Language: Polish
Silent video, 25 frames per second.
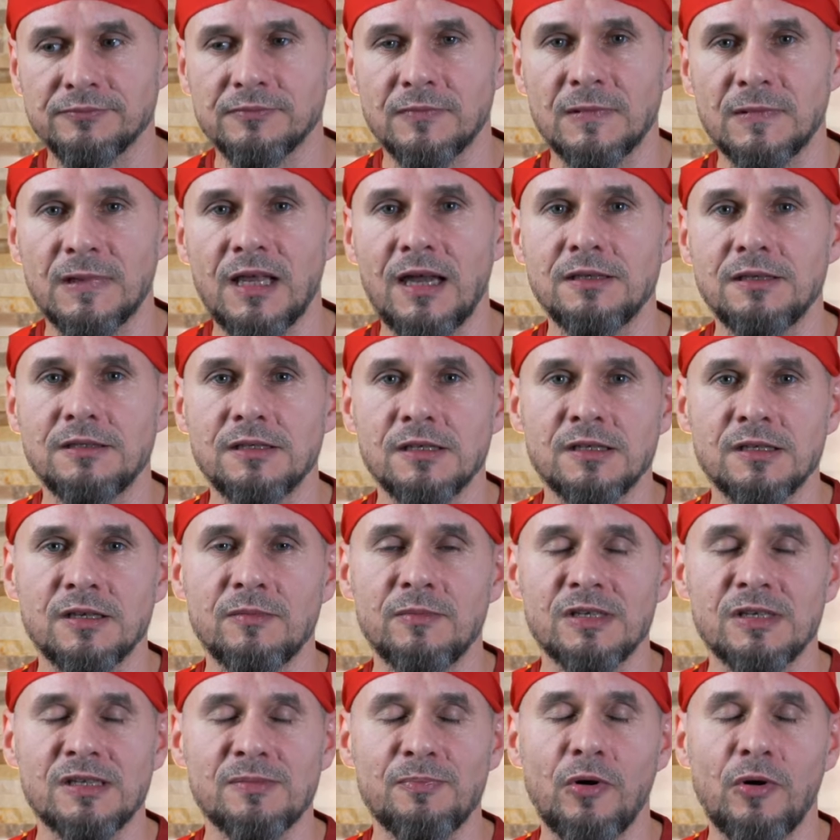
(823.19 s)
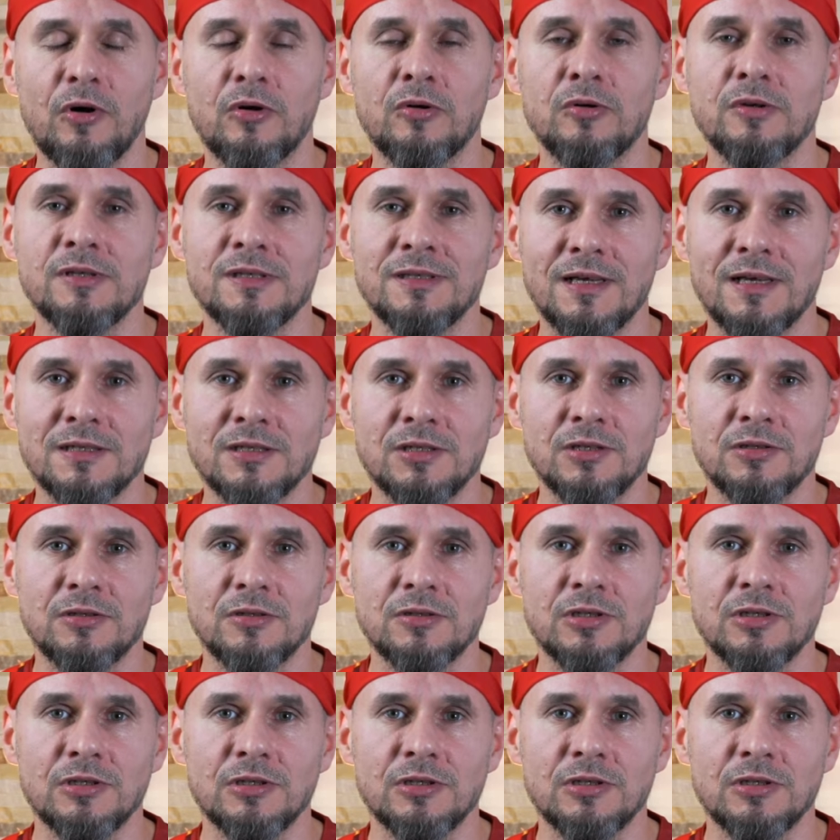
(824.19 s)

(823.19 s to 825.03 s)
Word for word: dajcie sobie spokój, znaczy to,